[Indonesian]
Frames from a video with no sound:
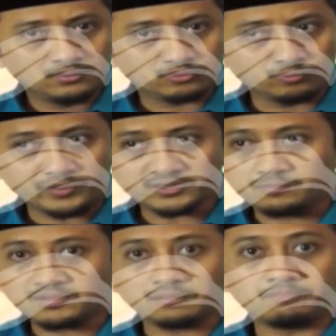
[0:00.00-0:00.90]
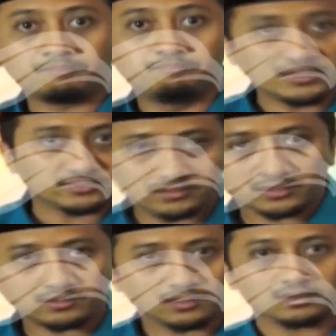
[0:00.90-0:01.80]
Supaya saya bisa
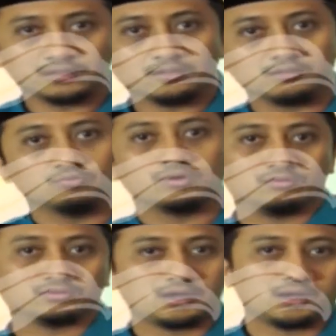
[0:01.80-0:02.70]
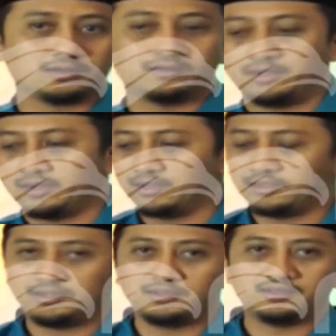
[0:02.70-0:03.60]
bebaskan yang lain dari uang kontrakan. Nah,
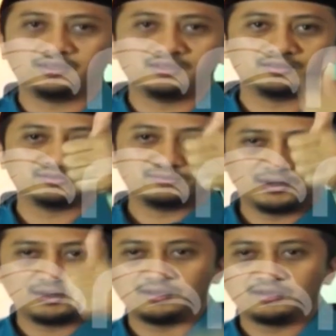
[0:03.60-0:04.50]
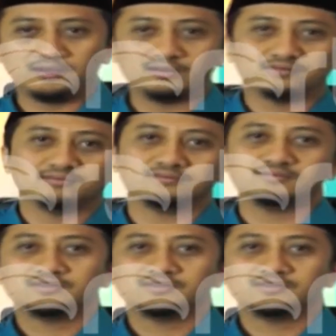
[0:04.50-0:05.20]
eh, itu baru.